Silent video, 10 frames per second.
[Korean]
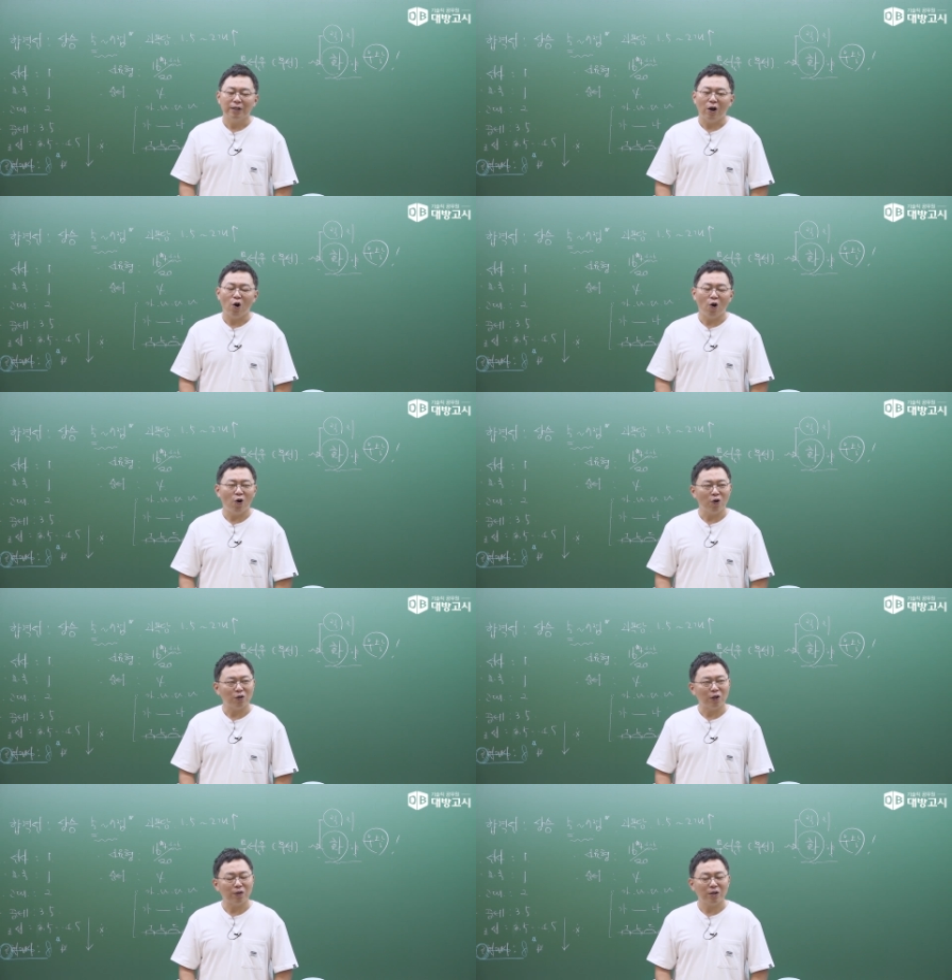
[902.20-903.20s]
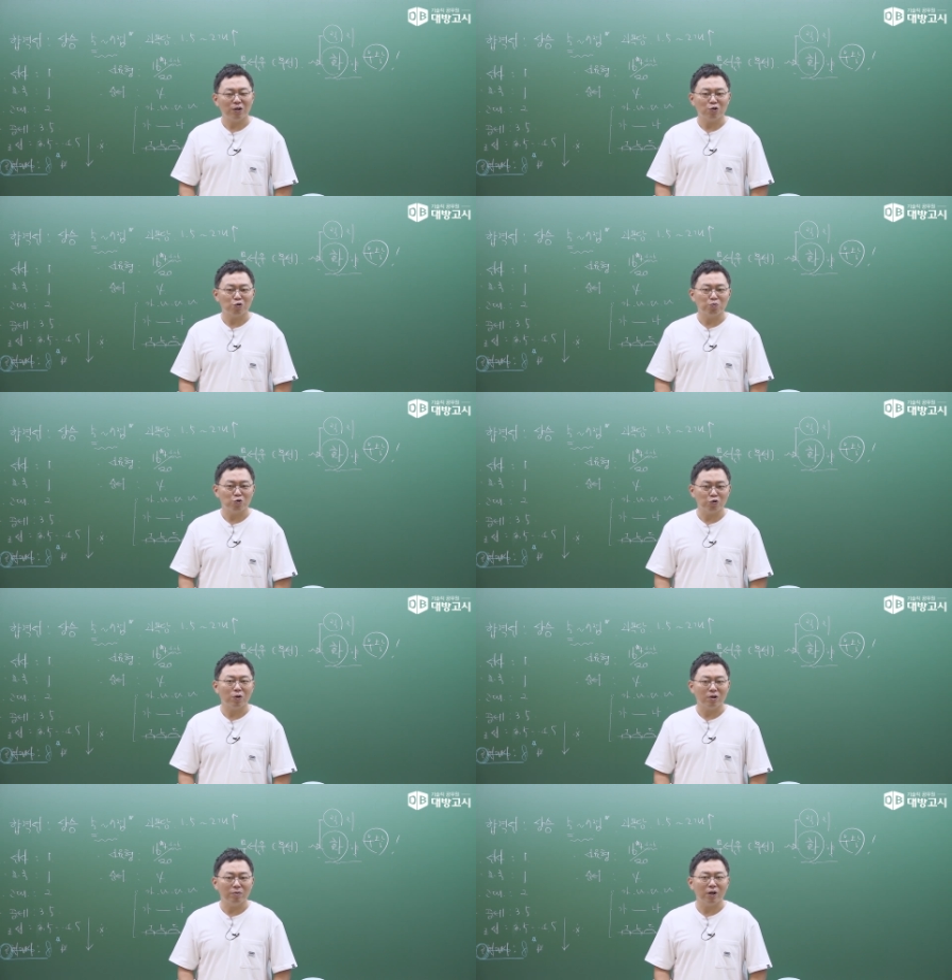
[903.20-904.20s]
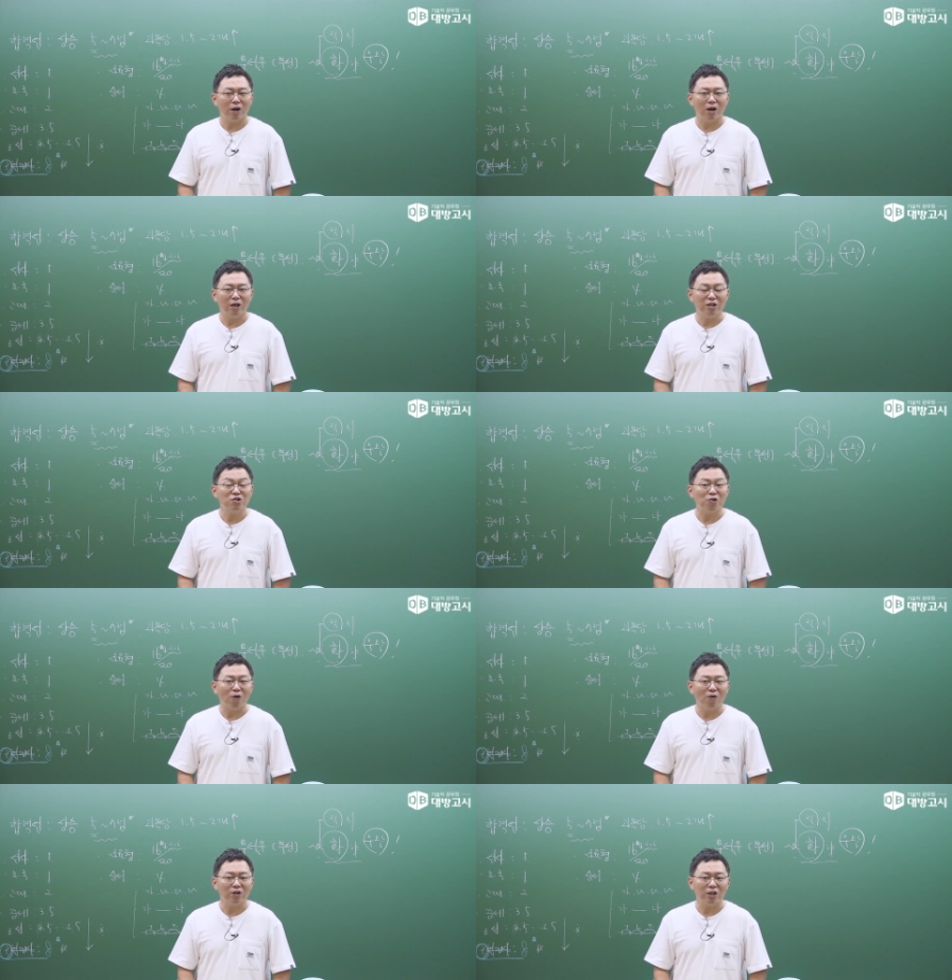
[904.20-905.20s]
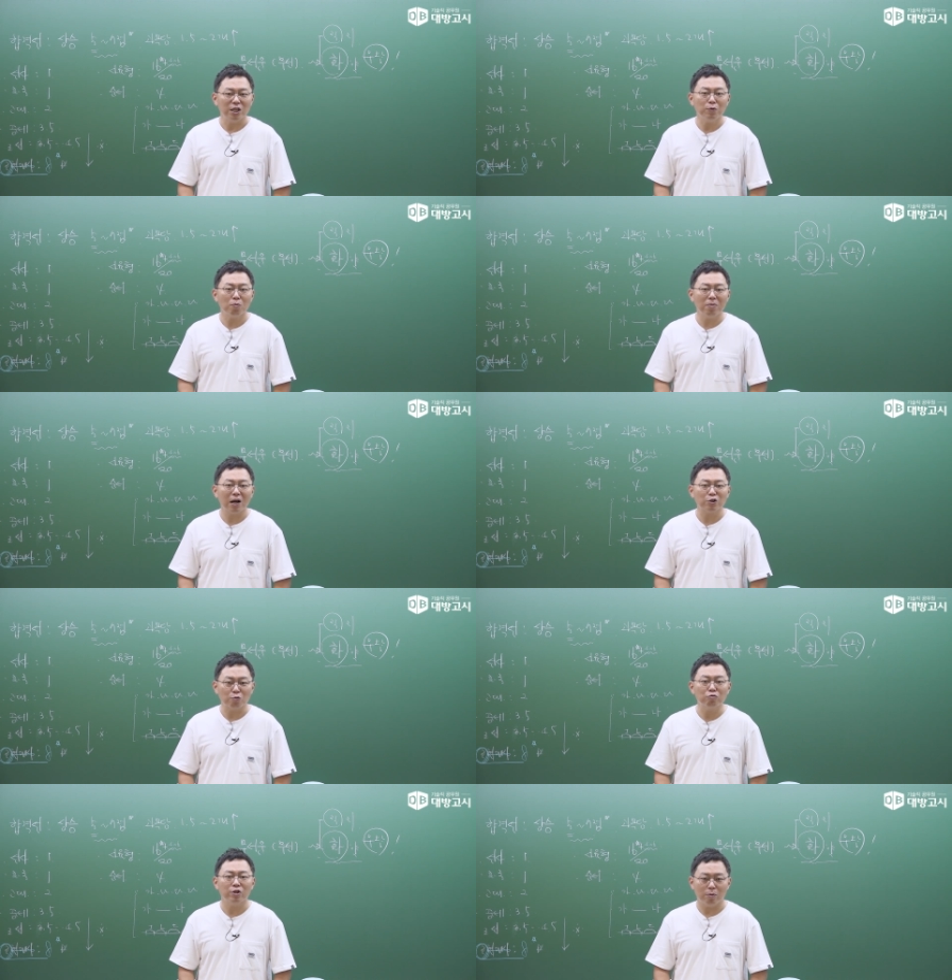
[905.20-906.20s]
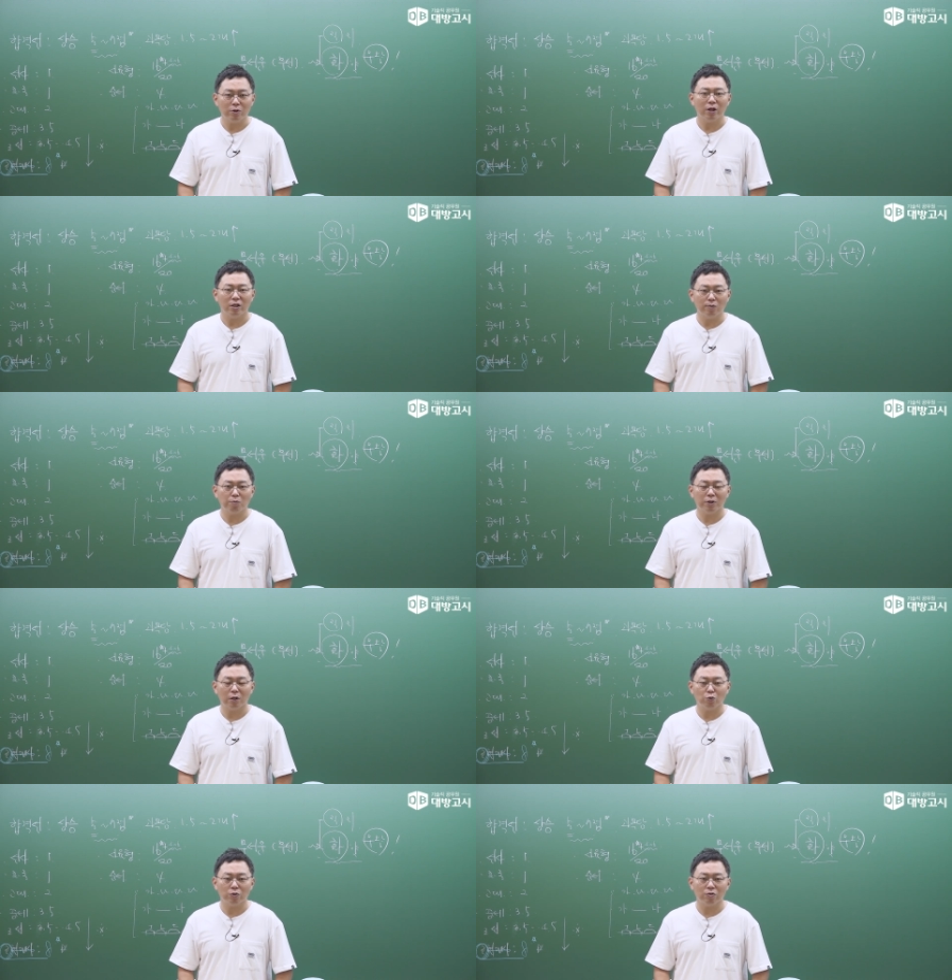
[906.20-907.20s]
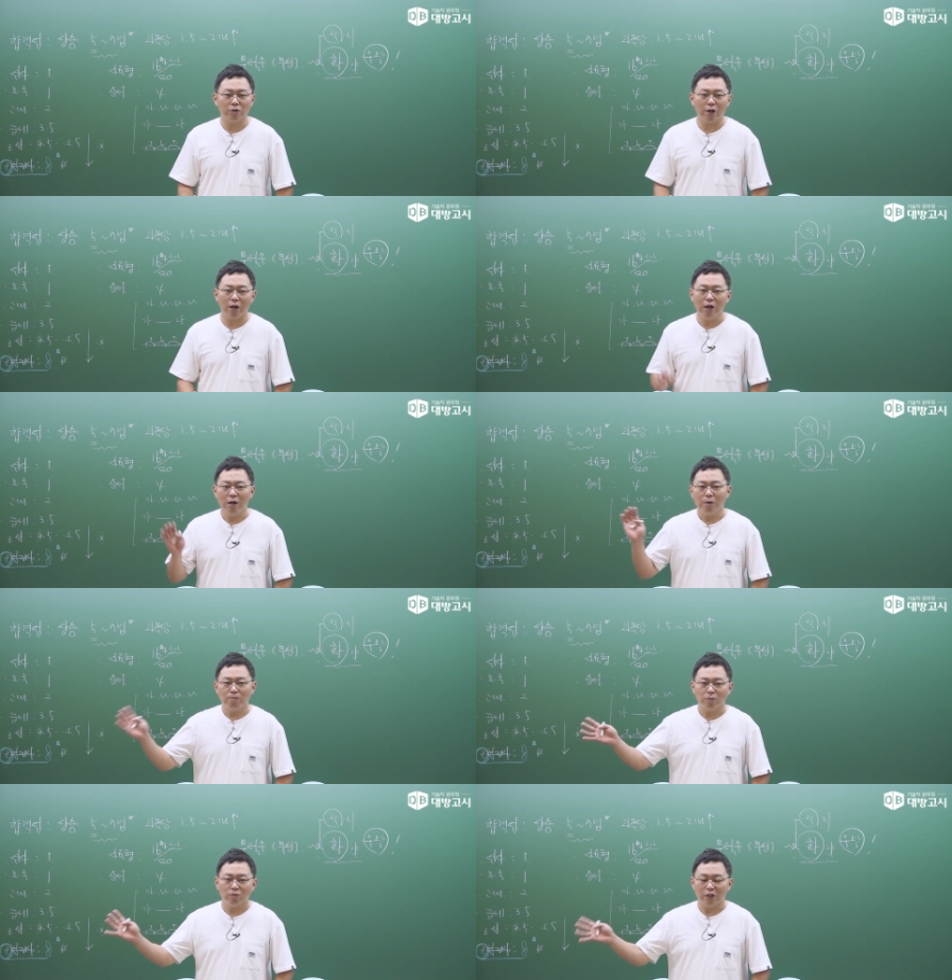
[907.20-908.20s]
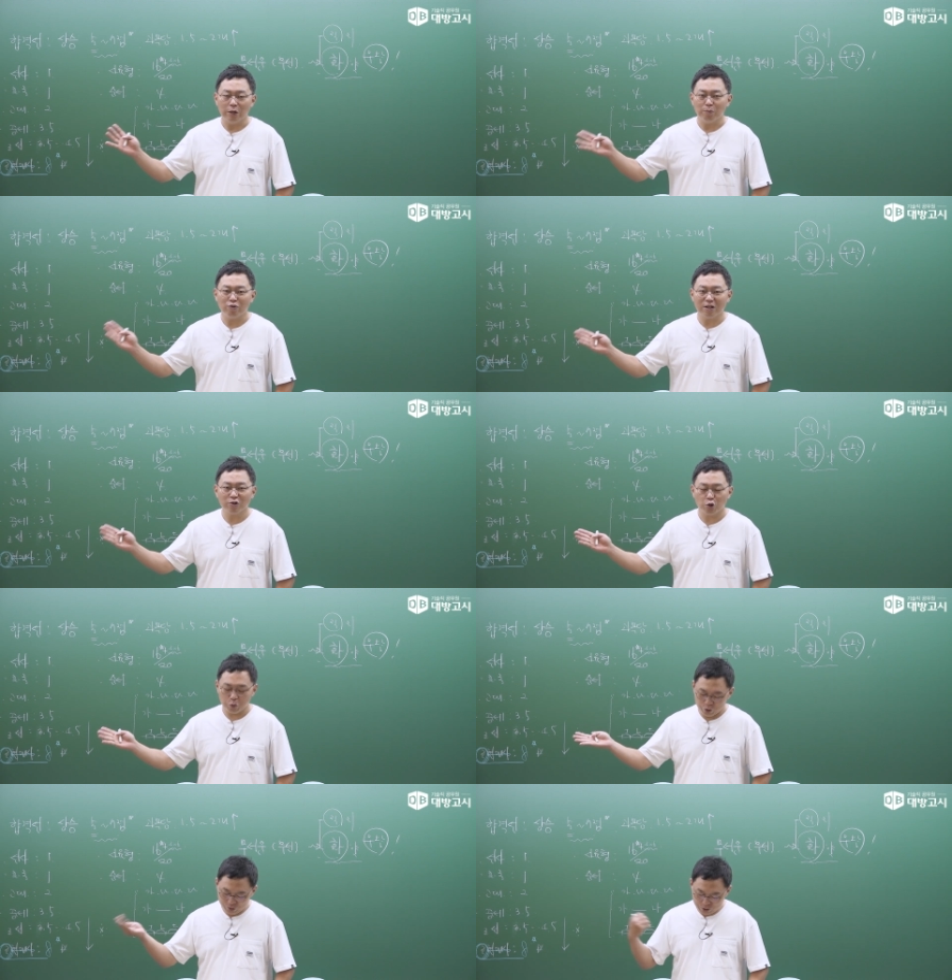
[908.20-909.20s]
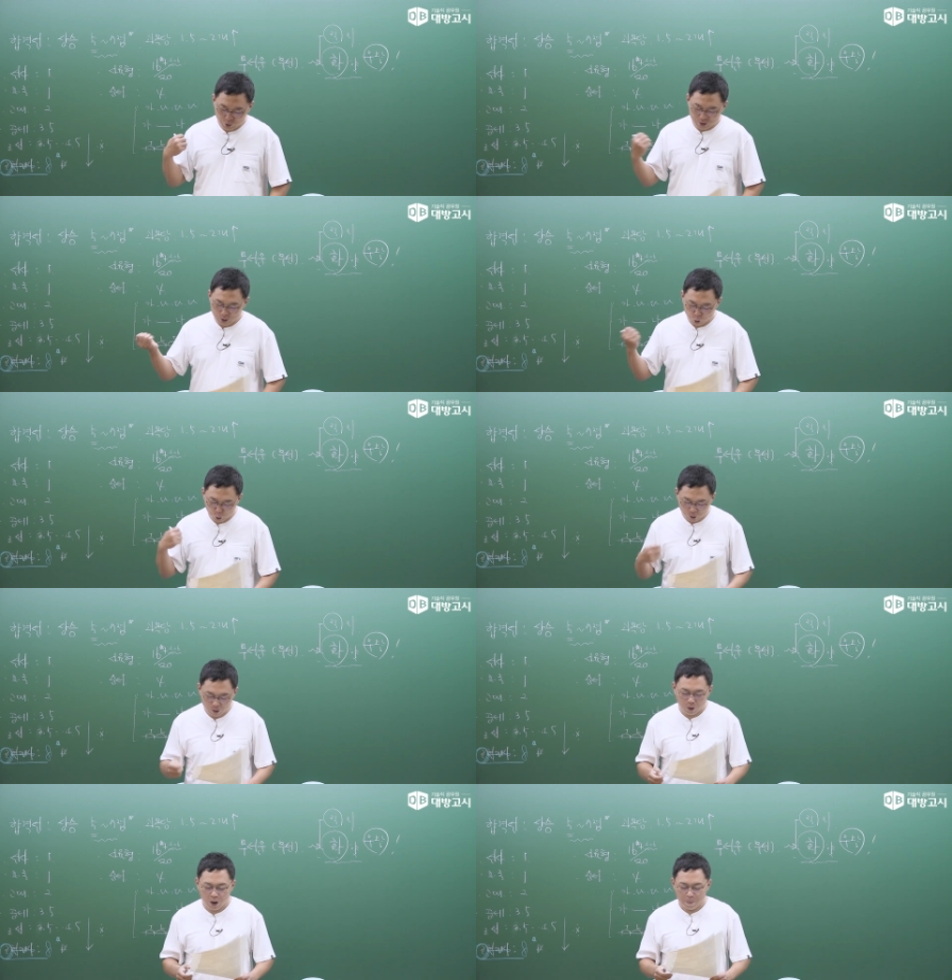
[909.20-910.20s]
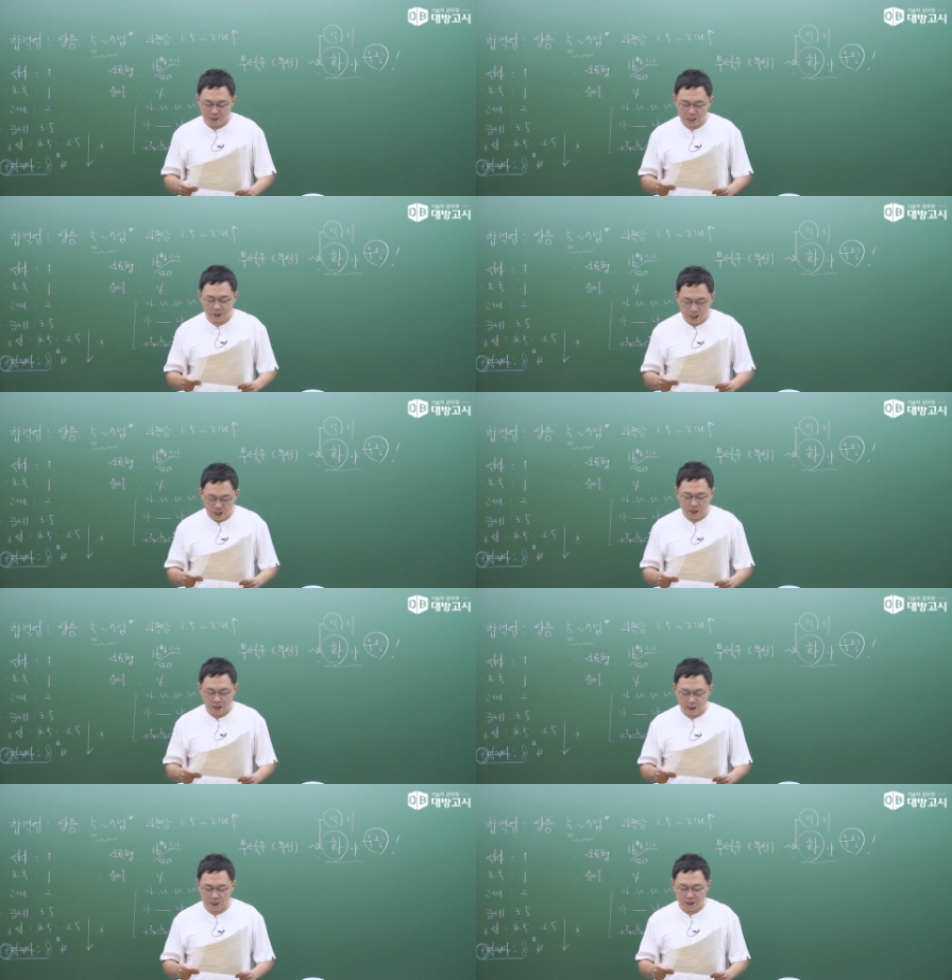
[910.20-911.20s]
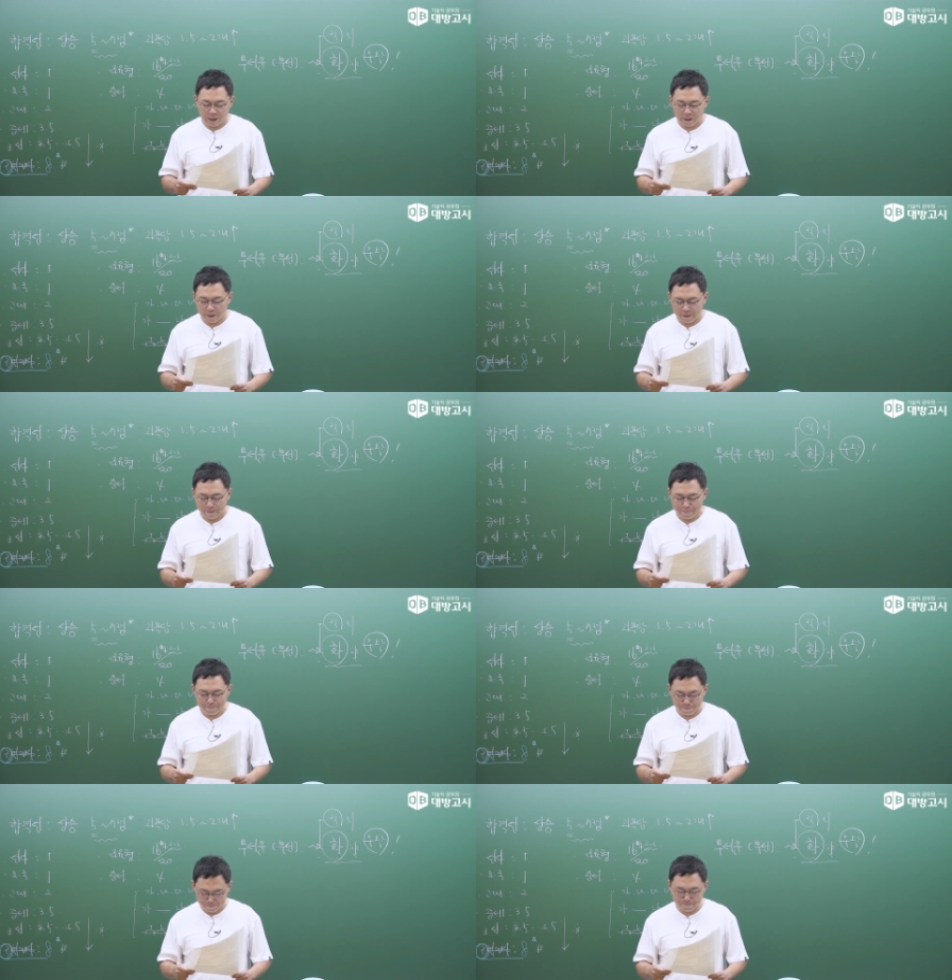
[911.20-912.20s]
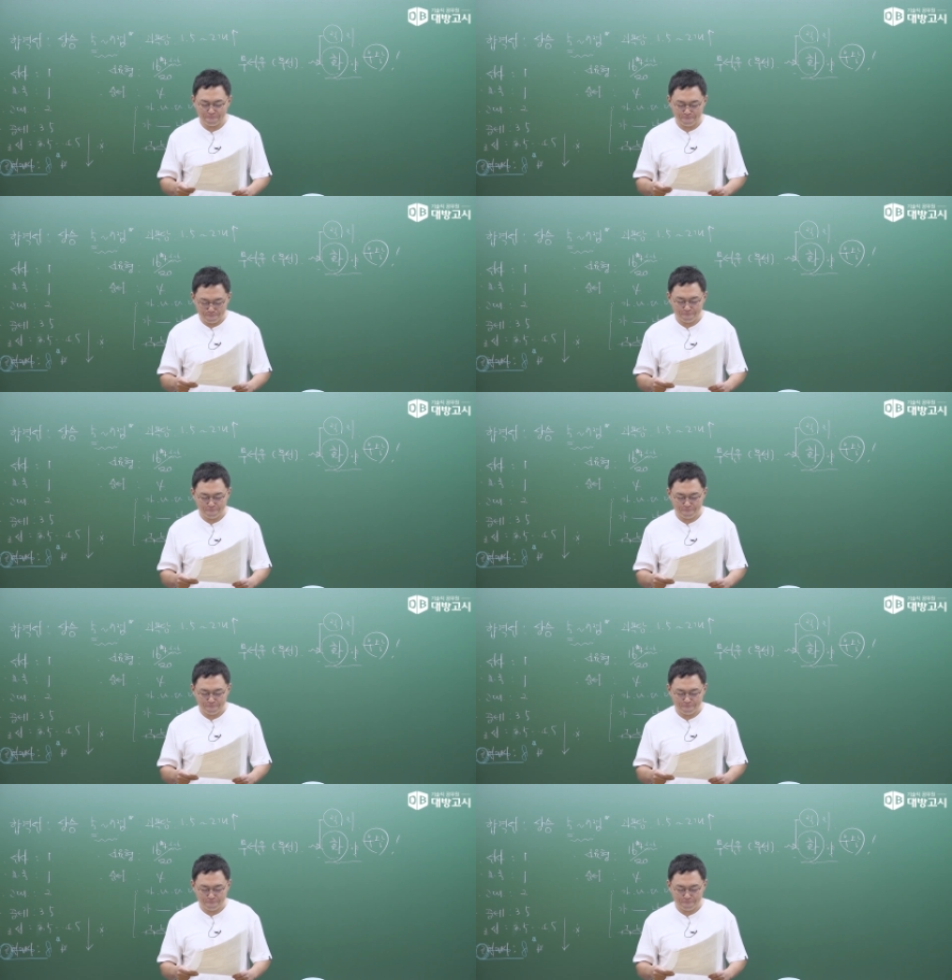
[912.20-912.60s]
어, 대단히 좀 중요한 의미가 있죠. 이게 이명박 정부 때입니다. 이명박 대통령 때 이 프랑스로부터 의궤를 되돌려 받았다. 음.